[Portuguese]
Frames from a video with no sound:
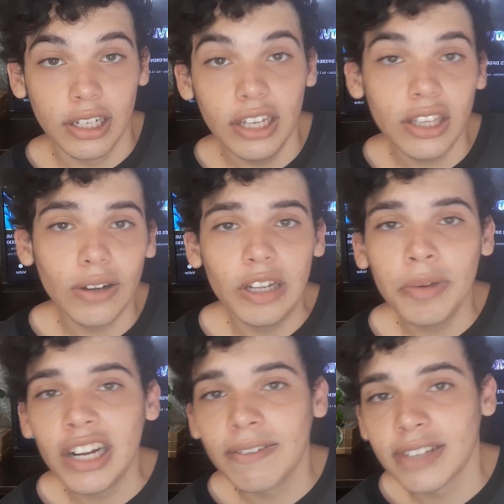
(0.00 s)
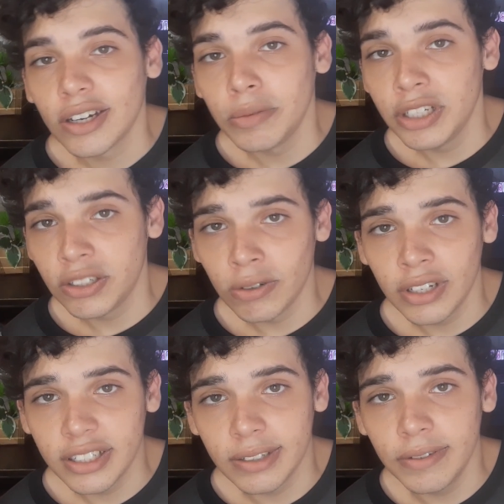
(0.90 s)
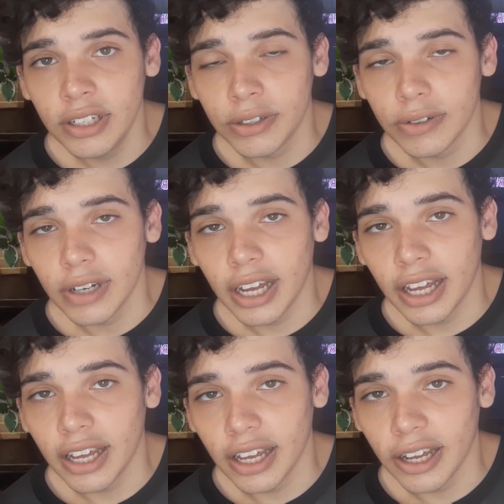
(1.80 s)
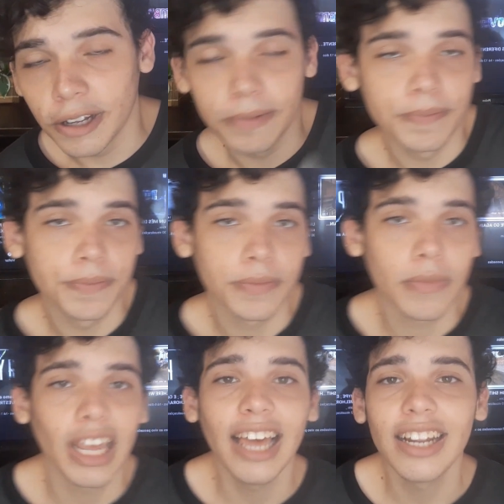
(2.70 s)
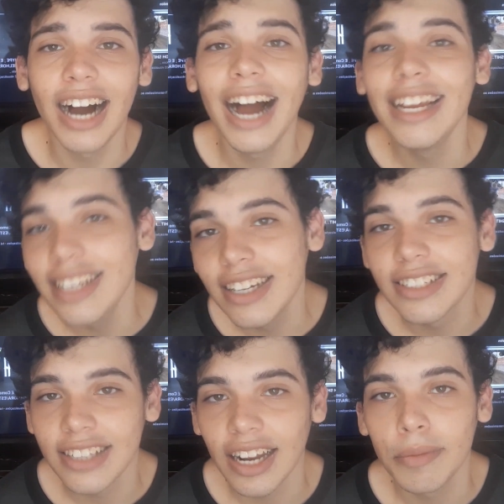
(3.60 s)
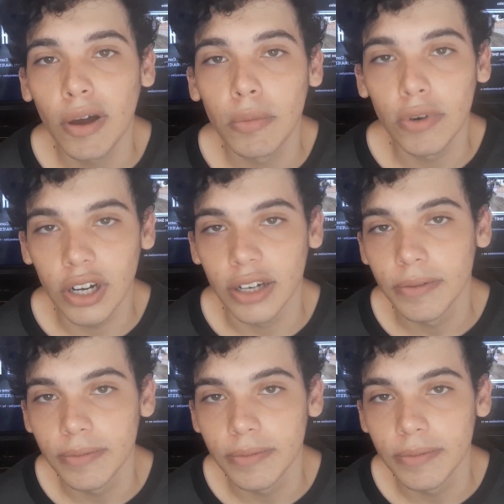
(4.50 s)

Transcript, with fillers: Então, lembra da afta que eu menciono nesse vídeo? É, ela ainda está na minha boca.